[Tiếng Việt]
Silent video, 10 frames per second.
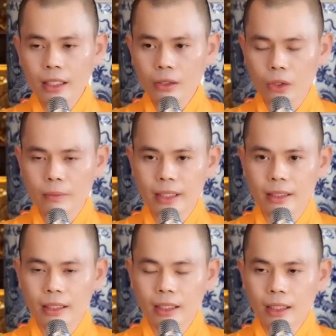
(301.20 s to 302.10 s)
hương của
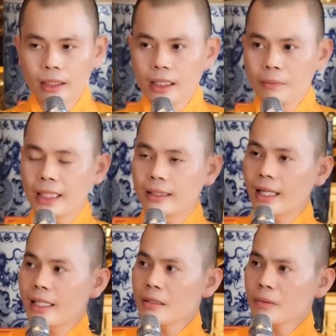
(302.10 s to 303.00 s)
mình, Nhưng mình
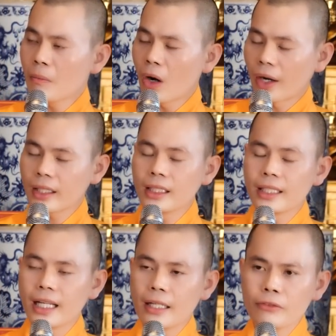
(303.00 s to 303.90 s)
thấy mọi
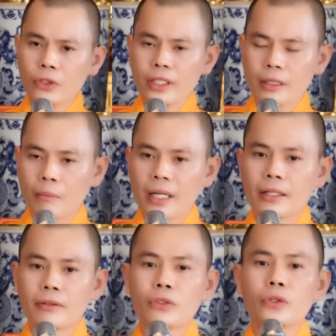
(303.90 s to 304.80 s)
người đến vui,
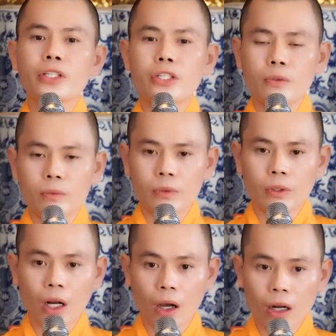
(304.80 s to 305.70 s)
mình vui chung.
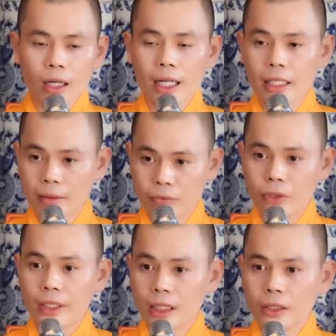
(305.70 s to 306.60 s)
Đó là niềm
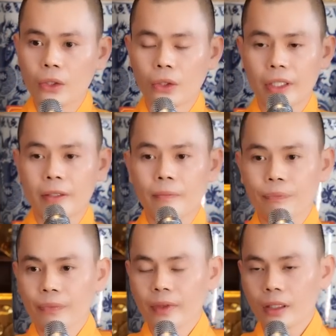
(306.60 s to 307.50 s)
vui hướng nội.
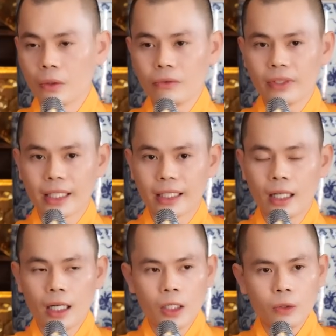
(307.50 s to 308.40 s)
Cũng vậy,
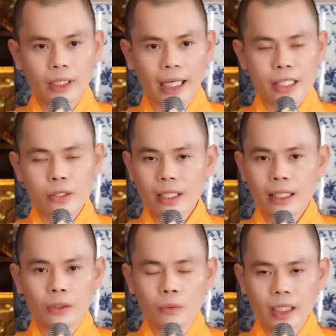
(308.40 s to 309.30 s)
lúc nãy chúng
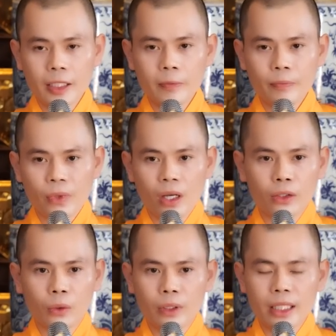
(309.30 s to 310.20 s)
ta
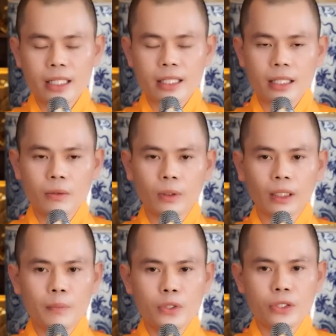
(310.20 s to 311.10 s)
tụng kinh xong
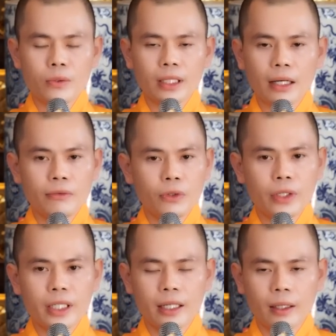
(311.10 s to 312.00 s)
tâm chúng ta
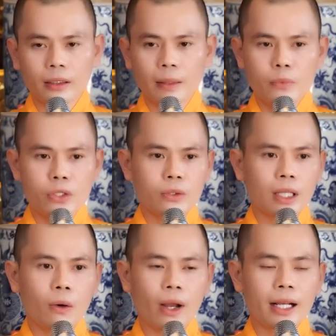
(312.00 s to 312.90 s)
vui, tâm chúng
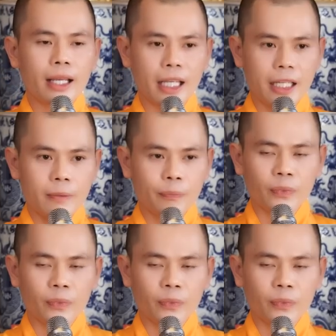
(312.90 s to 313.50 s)
ta hoan hỷ.